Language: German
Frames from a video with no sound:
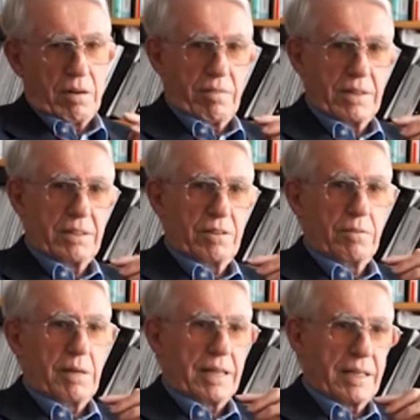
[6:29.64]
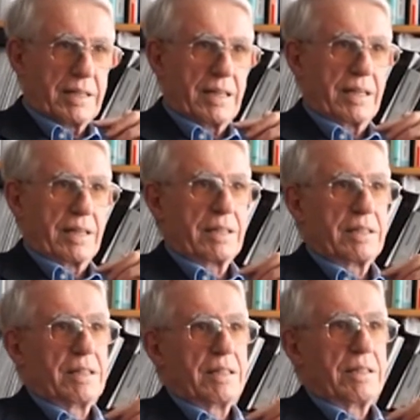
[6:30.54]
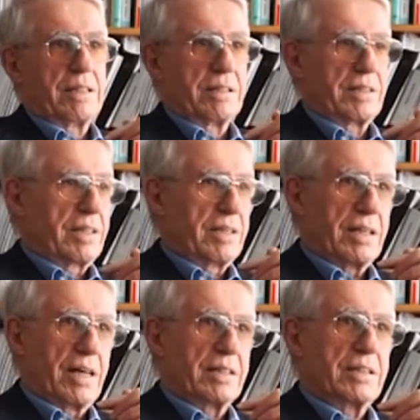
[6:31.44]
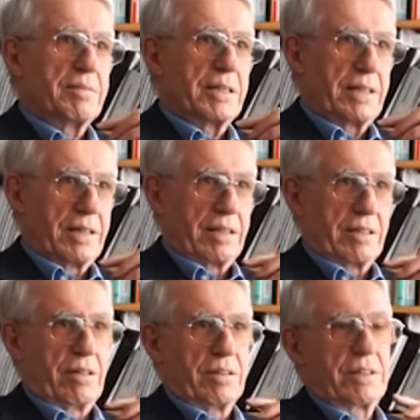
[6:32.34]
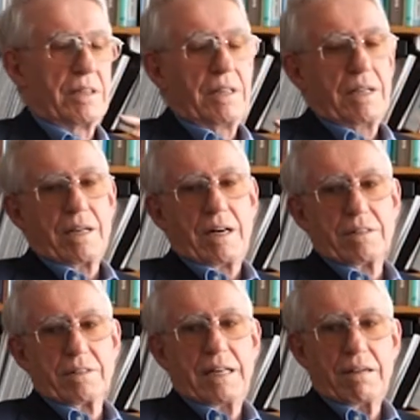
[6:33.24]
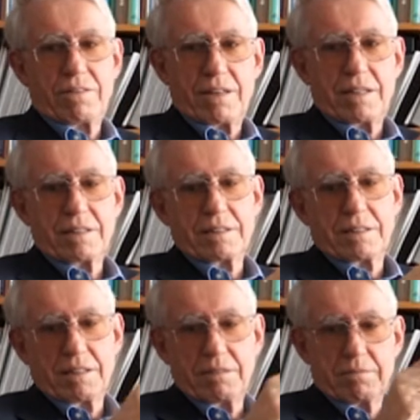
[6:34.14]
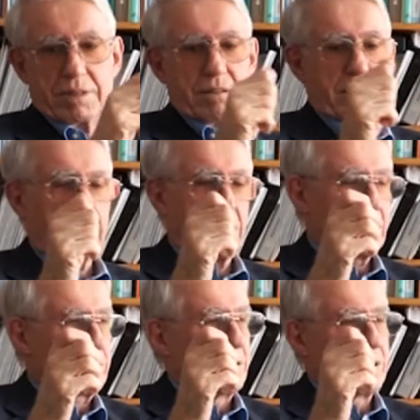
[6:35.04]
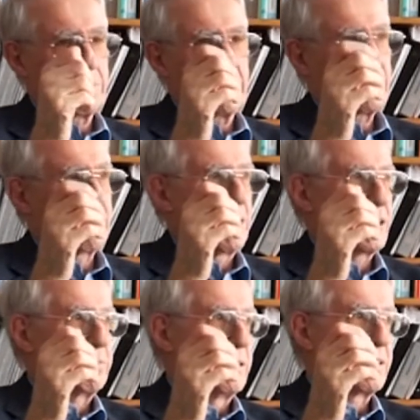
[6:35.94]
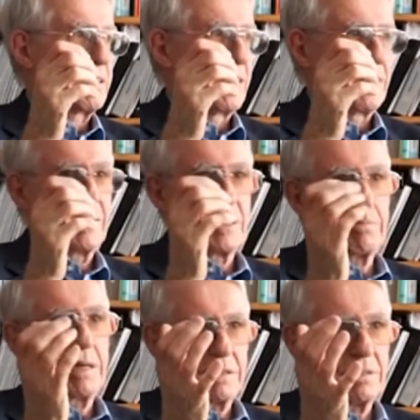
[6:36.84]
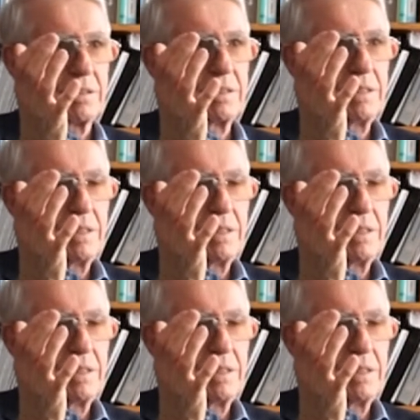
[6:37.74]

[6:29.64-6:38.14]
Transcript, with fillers: Und wenn Sie die übereinander legen, dann sehen die alle ziemlich ähnlich aus. Also nachfragegetrieben ist zum Beispiel, das beste Beispiel ist eigentlich Asbest.